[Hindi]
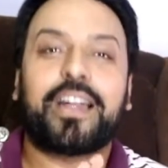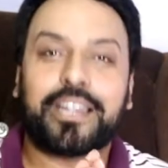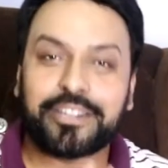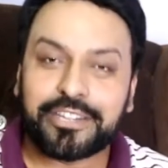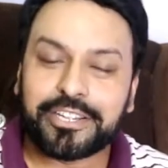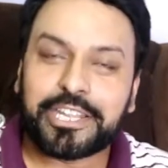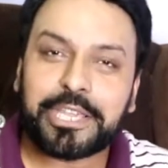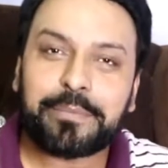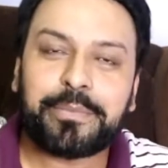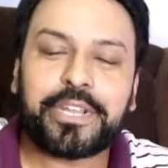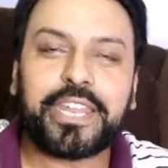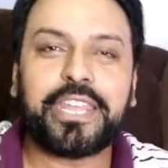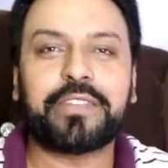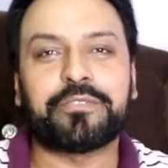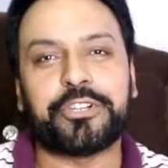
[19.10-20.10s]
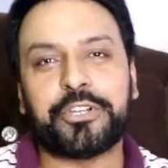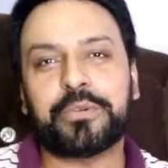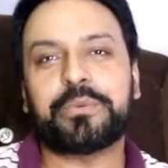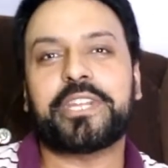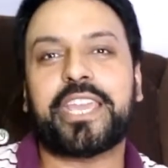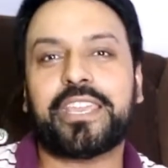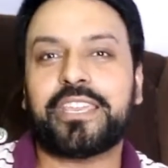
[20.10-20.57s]
हंड्रेड के पर एक
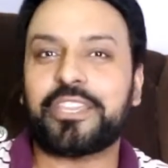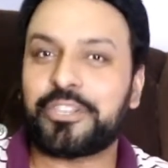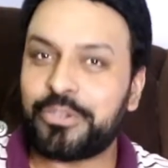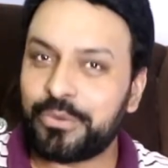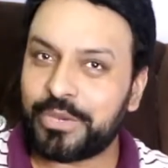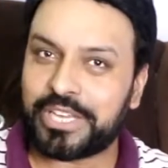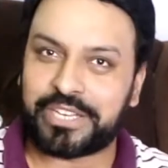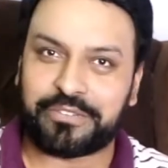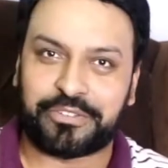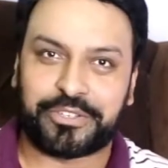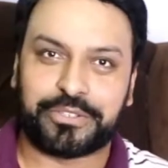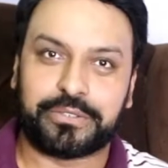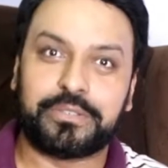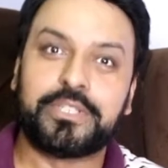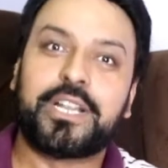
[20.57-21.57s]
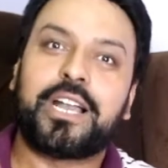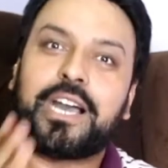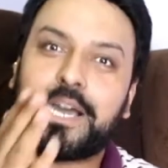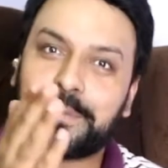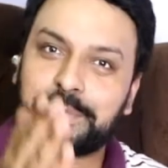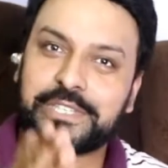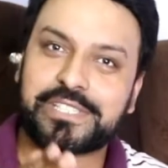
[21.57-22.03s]
वीडियो बनाएंगे क्यू एन ए वीडियो
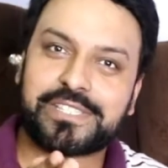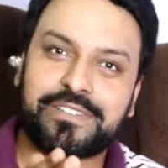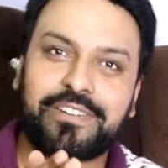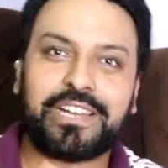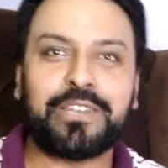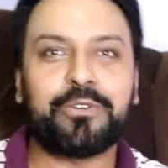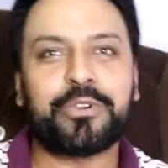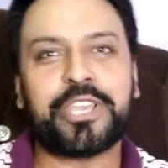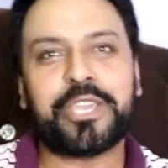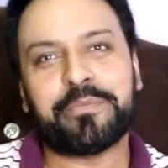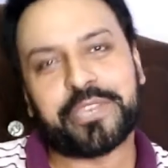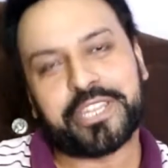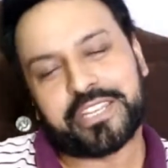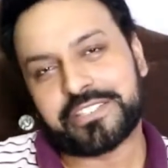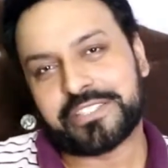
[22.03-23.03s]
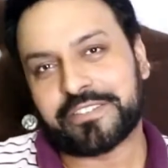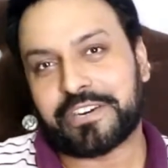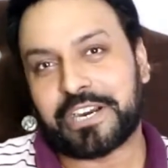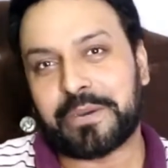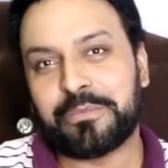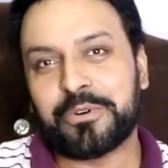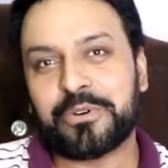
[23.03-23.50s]
आपके सवाल होंगे मेरे
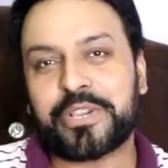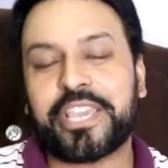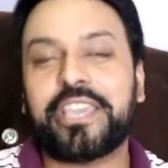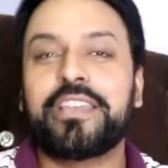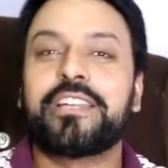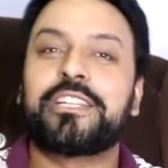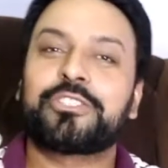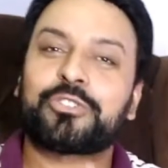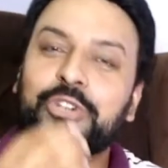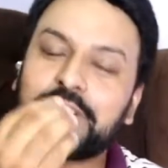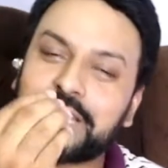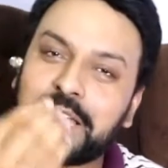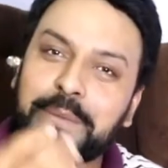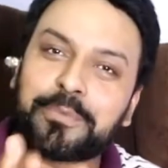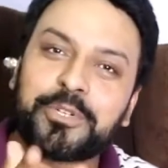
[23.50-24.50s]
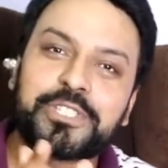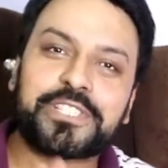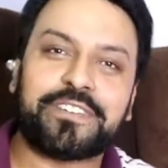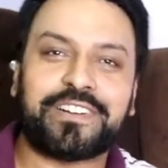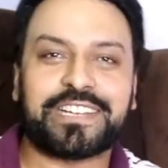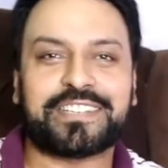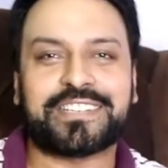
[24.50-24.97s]
जवाब होंगे तो अगर आप कोई
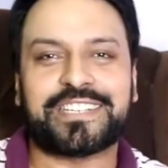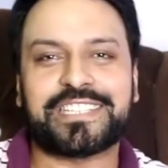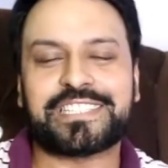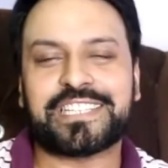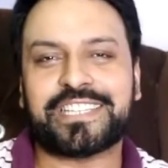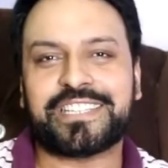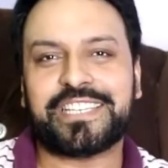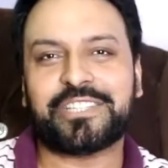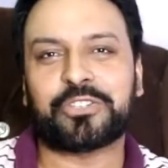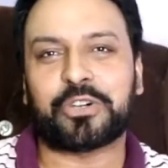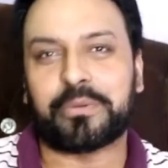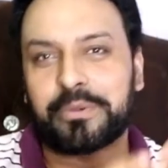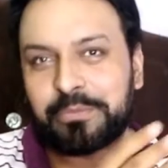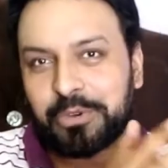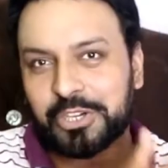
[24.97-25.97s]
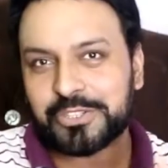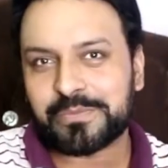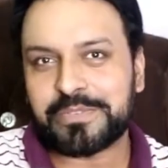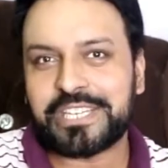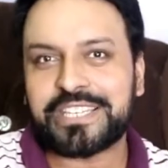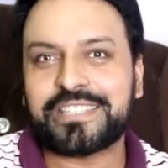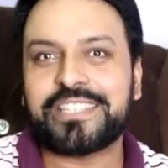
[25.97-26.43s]
सवाल करना चाहते हैं तो कमेंट बॉक्स
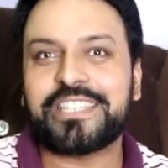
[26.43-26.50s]
में लिख